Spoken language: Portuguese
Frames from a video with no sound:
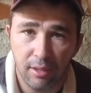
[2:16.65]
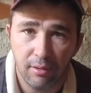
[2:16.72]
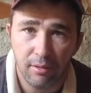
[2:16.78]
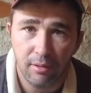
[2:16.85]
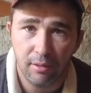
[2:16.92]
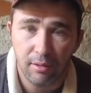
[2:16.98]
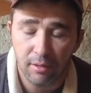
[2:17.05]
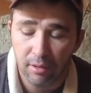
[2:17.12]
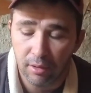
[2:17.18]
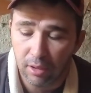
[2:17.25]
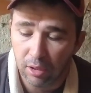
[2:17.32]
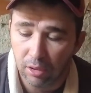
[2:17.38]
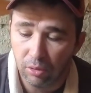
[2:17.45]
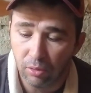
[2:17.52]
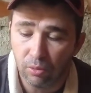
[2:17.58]
Do,
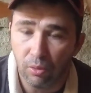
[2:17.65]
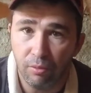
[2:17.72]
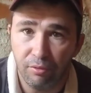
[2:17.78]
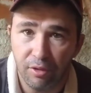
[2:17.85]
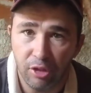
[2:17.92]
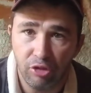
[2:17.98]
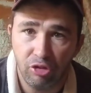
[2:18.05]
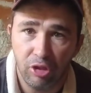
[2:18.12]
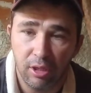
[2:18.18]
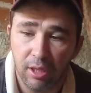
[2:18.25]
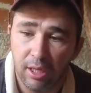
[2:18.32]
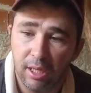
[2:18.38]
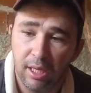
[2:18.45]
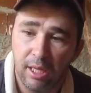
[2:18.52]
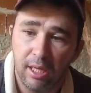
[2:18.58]
do convite.
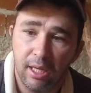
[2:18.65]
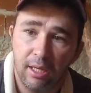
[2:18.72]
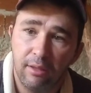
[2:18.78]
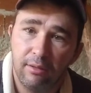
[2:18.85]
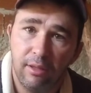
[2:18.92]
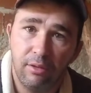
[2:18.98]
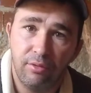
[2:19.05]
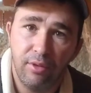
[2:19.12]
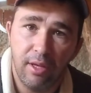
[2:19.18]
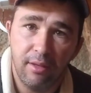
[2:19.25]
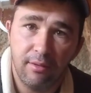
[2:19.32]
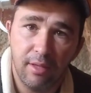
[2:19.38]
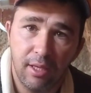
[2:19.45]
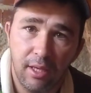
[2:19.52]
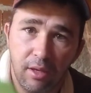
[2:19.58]
Vocês veem
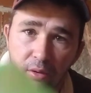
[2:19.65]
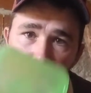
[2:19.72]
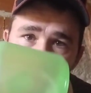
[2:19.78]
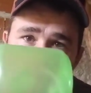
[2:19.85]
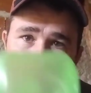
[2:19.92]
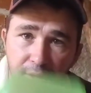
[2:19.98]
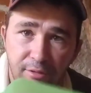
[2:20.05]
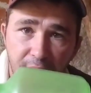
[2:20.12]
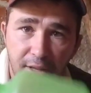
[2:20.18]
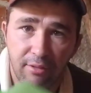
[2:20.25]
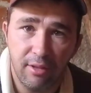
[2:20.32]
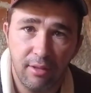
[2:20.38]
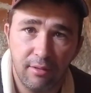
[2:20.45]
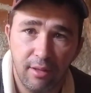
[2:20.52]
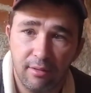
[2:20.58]
isso aqui, eu, tá
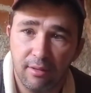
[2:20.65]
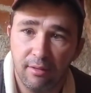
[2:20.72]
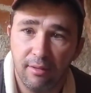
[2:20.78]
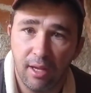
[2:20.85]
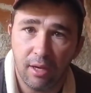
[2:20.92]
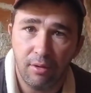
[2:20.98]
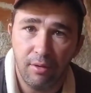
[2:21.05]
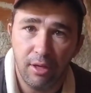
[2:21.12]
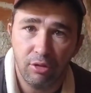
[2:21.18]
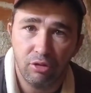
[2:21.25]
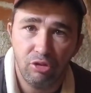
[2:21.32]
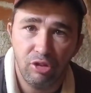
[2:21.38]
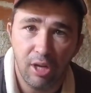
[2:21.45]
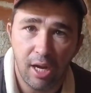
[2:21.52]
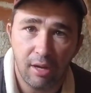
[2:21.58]
vazio, se vocês quiserem eu
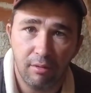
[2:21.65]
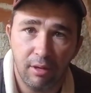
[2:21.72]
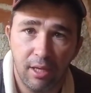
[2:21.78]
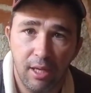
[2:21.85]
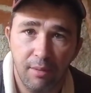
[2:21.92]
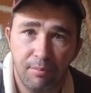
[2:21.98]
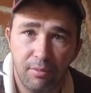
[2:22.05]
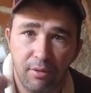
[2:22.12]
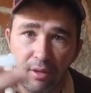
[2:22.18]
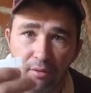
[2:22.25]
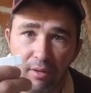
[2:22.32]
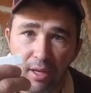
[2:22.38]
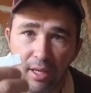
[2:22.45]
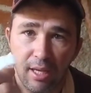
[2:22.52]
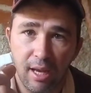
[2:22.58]
encho de água aqui, pra vocês
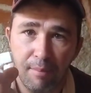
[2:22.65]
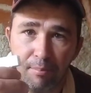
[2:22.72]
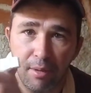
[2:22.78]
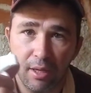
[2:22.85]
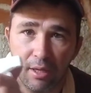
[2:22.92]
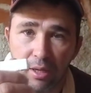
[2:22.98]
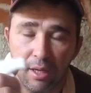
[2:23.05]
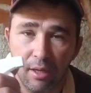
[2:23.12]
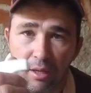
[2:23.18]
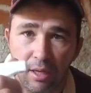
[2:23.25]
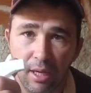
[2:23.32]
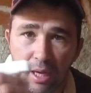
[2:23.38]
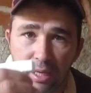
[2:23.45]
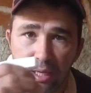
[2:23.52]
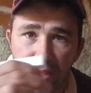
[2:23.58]
verem que aplica
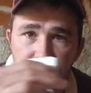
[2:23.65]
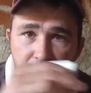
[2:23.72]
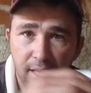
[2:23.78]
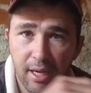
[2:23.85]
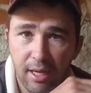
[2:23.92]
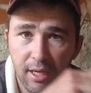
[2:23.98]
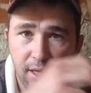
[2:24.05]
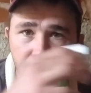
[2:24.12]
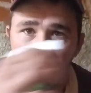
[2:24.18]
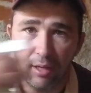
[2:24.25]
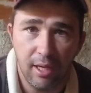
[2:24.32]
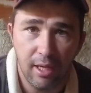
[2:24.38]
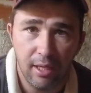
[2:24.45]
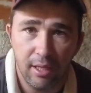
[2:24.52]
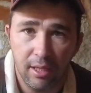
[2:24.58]
aquele sereninho,
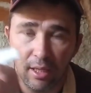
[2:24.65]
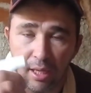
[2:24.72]
né?